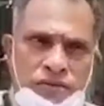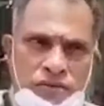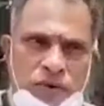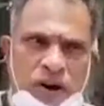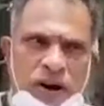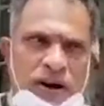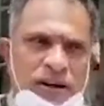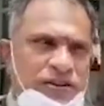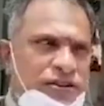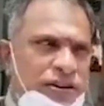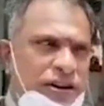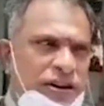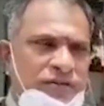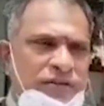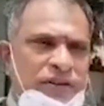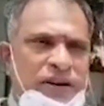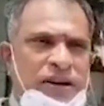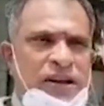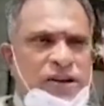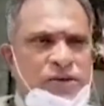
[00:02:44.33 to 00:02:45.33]
వాళ్ళు
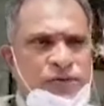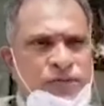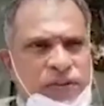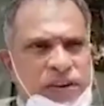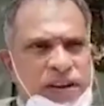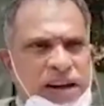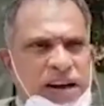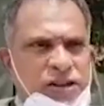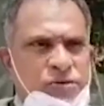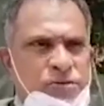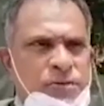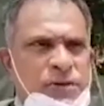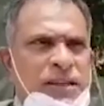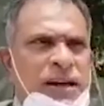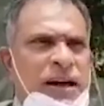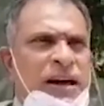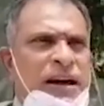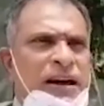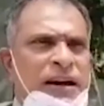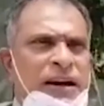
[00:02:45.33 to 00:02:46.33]
ఇచ్చినటువంటి ఫిర్యాదు మీద
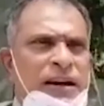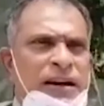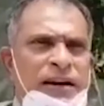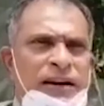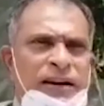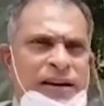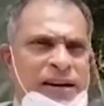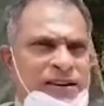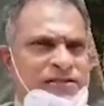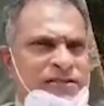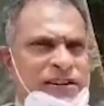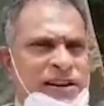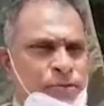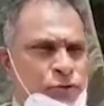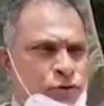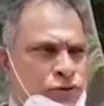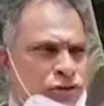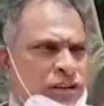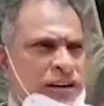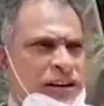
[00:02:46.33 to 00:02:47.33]
కేసు
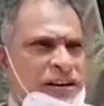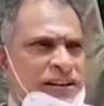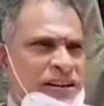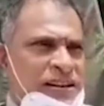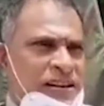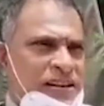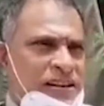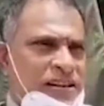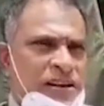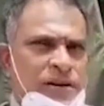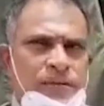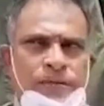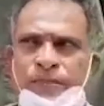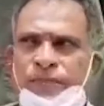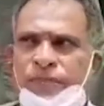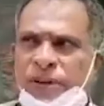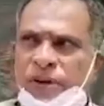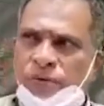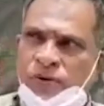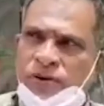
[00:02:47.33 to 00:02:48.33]
నమోదు చేయడం జరిగింది
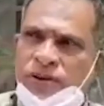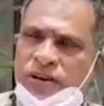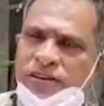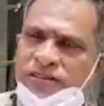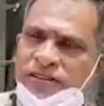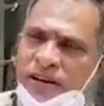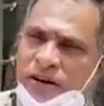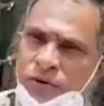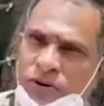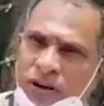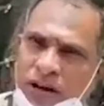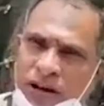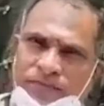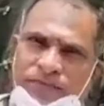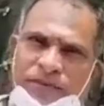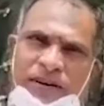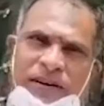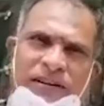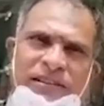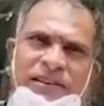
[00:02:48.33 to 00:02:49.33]
ఎవరు చేశారు ఏం
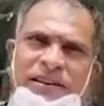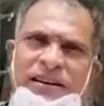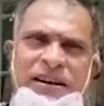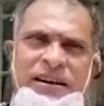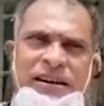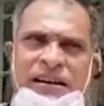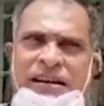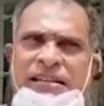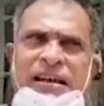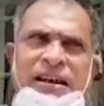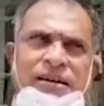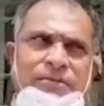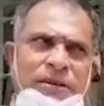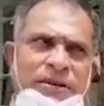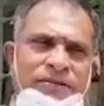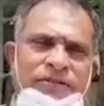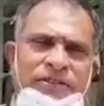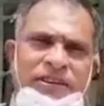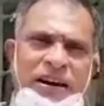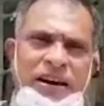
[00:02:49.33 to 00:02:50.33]
సంగతి ఏంటి దాని మీద
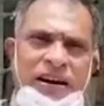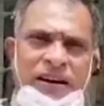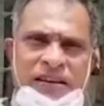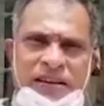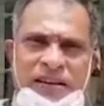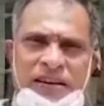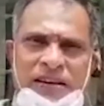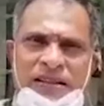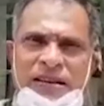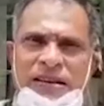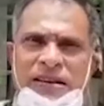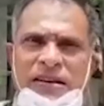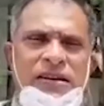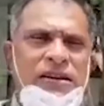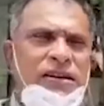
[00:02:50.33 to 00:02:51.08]
విచారణ జరిగింది